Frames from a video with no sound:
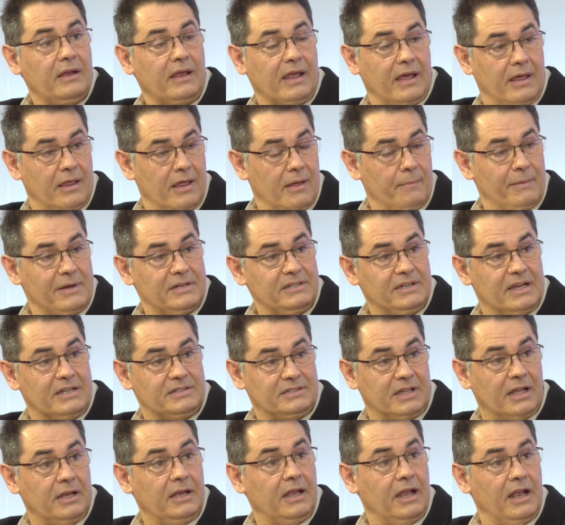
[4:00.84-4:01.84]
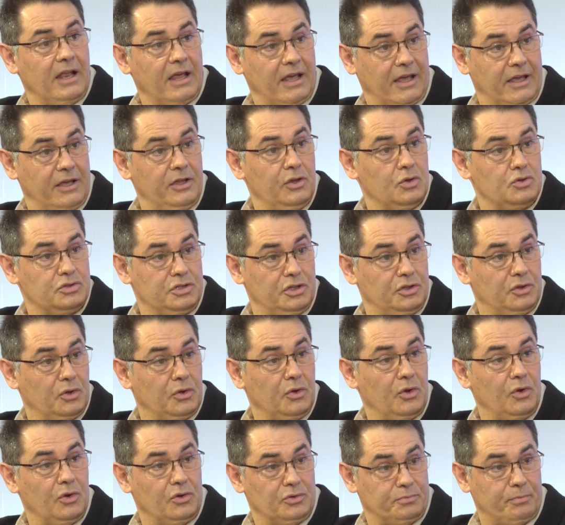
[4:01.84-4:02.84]
que además ya están elegidos y
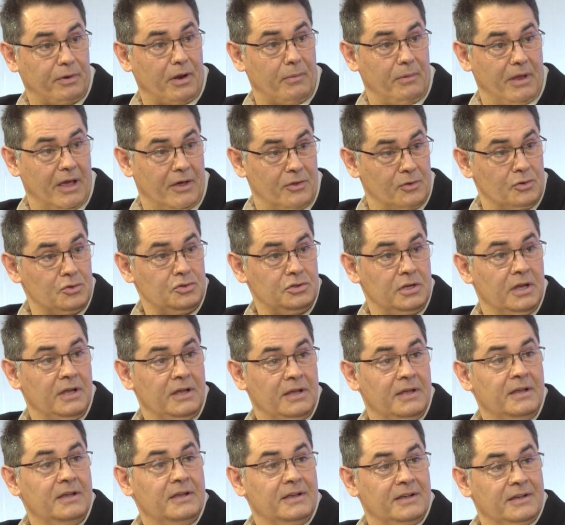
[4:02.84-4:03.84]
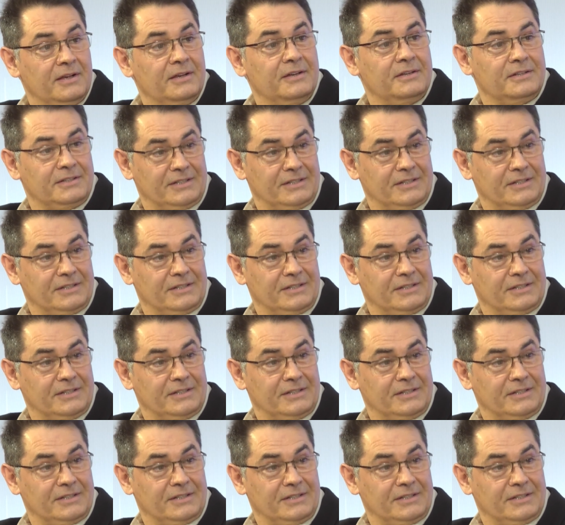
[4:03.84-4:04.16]
todos los premiados. Ya sabéis los,